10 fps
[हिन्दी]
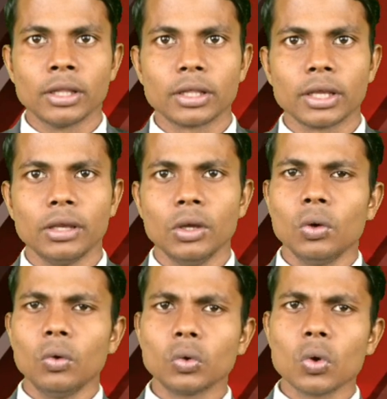मानते हैं
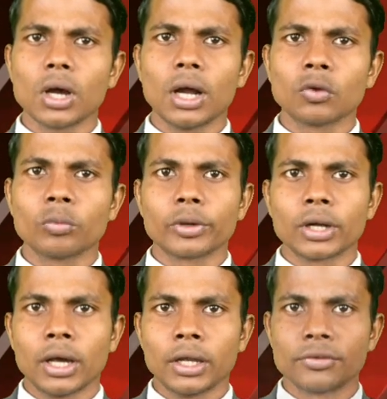उनको घाटों
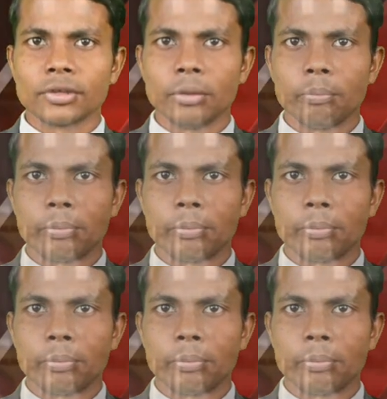पर आने से